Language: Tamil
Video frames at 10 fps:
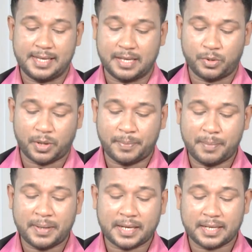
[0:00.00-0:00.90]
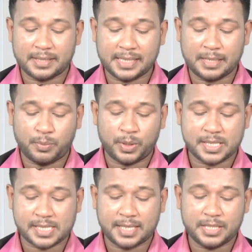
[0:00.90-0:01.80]
இங்கு குறிப்பிடப்பட்டிருக்கின்றது அதே போல
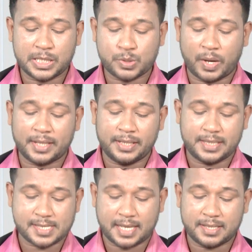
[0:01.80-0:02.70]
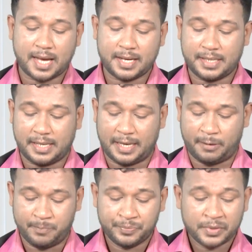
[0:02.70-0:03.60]
சஜித் சுவாதீன சந்தானேக்கின்